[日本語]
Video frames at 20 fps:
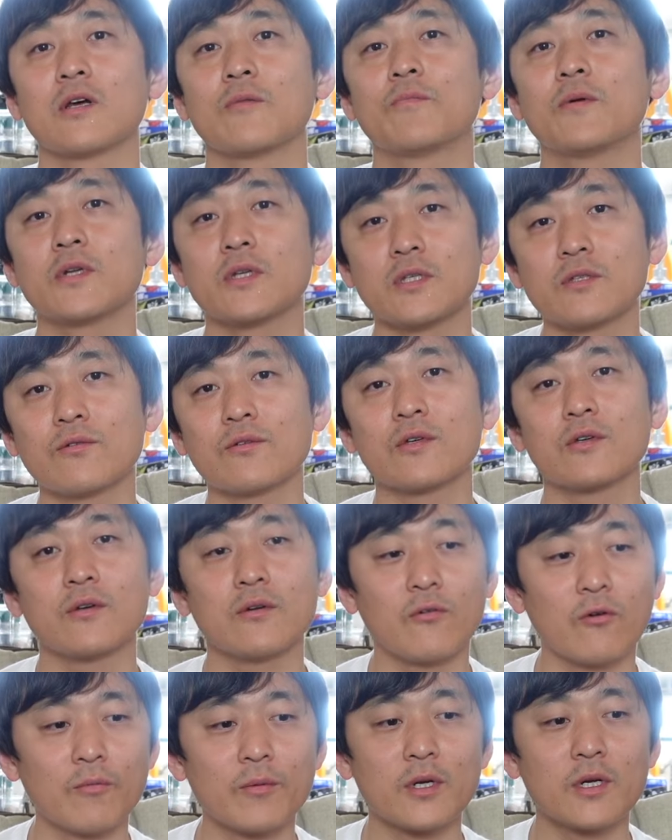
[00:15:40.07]
らやっぱり人に
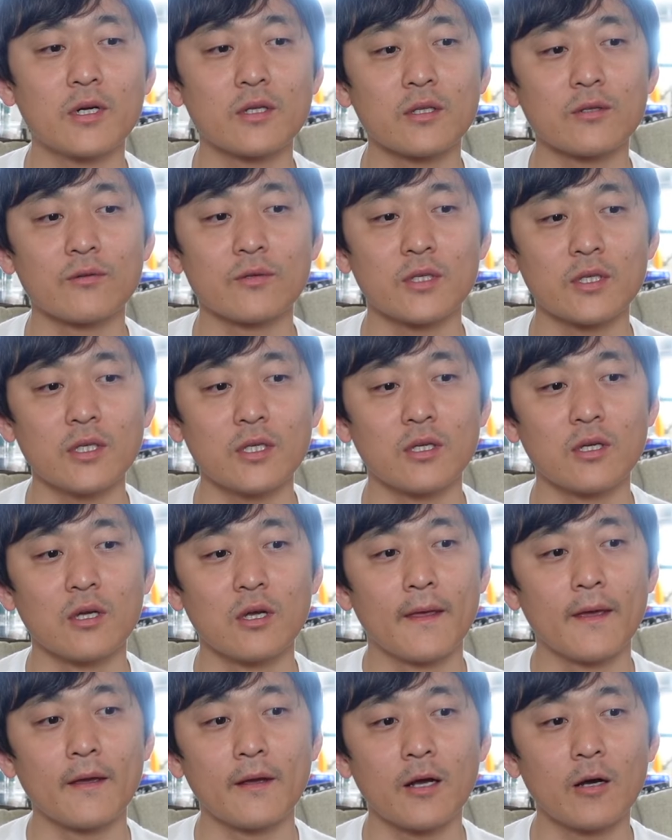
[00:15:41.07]
褒められた時に「
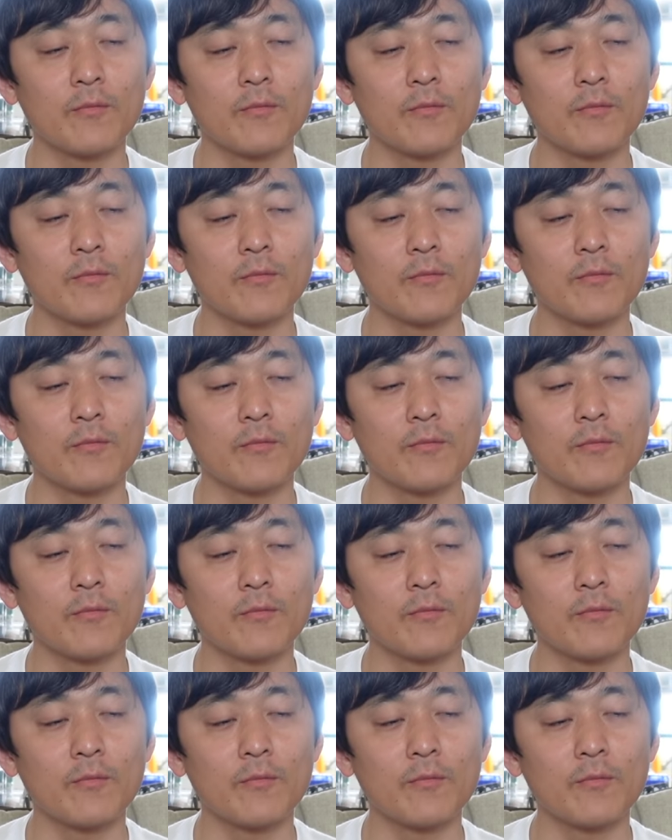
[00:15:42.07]
えー、